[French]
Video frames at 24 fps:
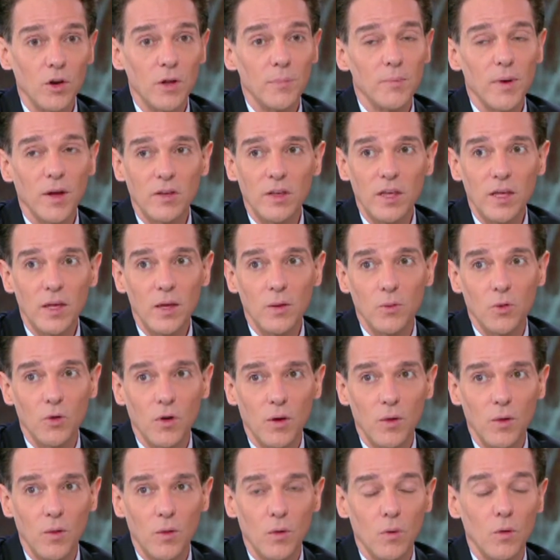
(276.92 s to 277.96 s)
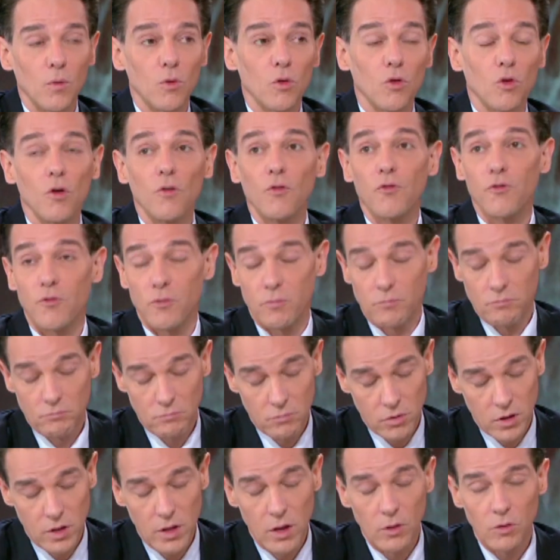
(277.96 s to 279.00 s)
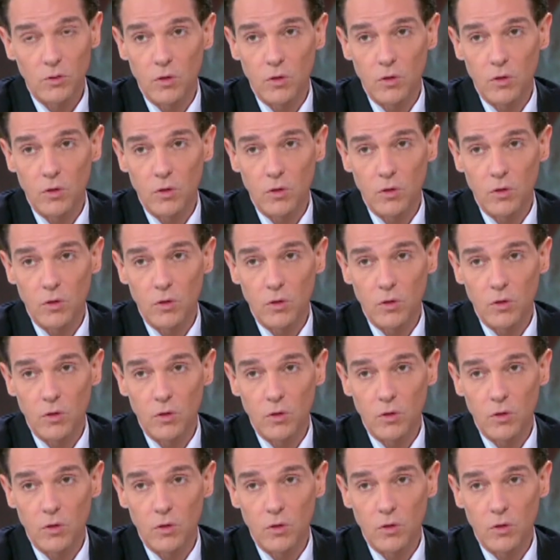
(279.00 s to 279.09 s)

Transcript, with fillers: est parti, euh, sauf s'il y a une